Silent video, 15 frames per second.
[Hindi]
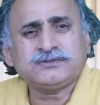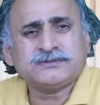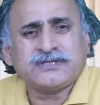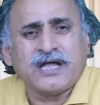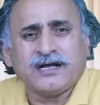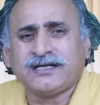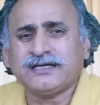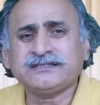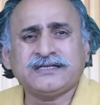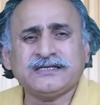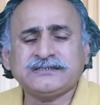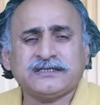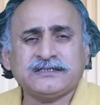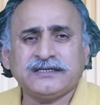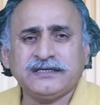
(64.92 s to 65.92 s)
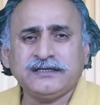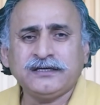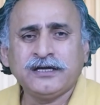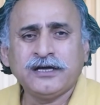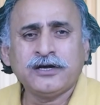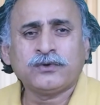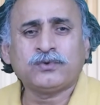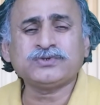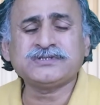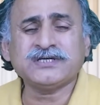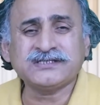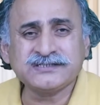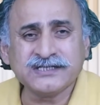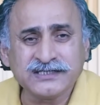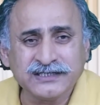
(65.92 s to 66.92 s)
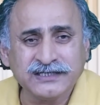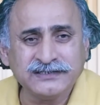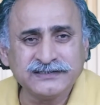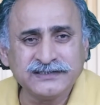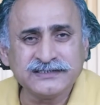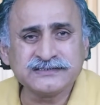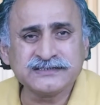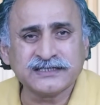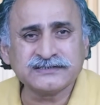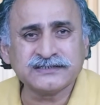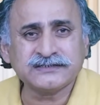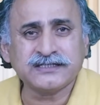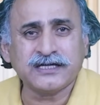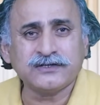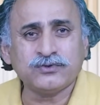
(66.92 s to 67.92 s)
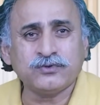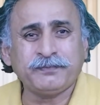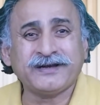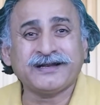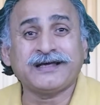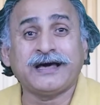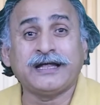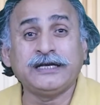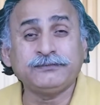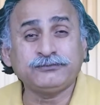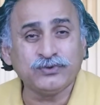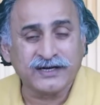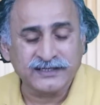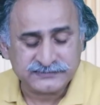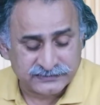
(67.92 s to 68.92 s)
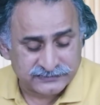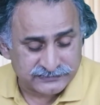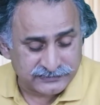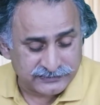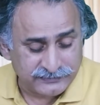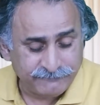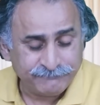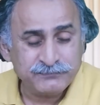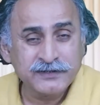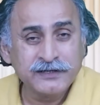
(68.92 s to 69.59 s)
उस ताकत के ज़रिए कुछ अरसे के लिए सियासतदानों पर गालिब तो आ सकते हैं